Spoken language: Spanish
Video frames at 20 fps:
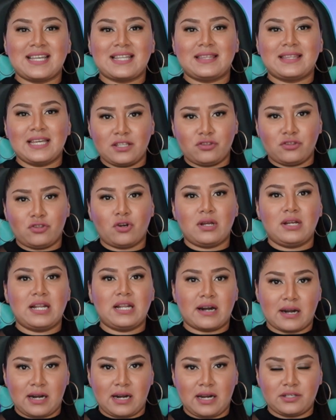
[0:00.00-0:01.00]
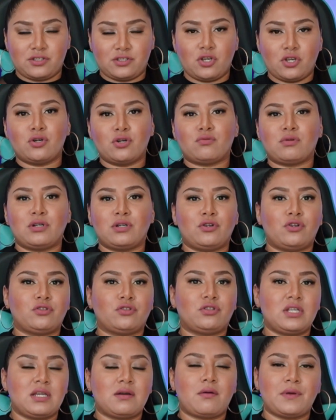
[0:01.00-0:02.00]
dentro de la relación, cuando no
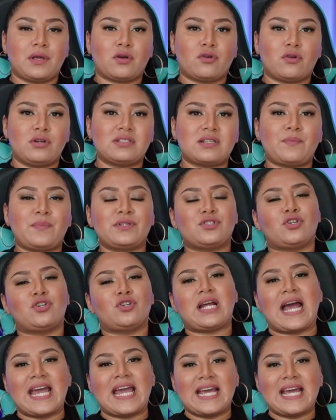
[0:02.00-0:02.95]
te llevas bien con esa persona,